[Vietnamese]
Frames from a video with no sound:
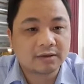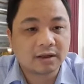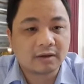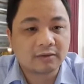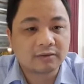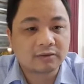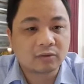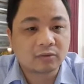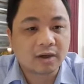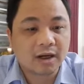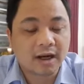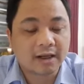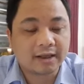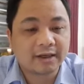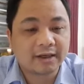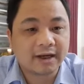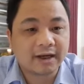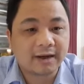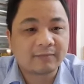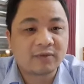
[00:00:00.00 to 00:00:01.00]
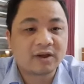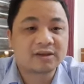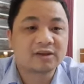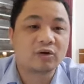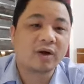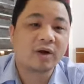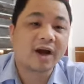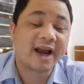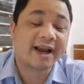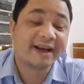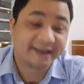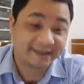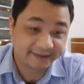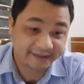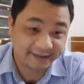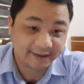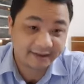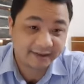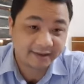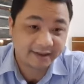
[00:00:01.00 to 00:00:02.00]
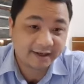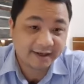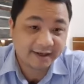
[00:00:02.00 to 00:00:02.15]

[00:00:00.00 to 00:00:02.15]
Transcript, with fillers: giáo dục 205 và sửa đổi 209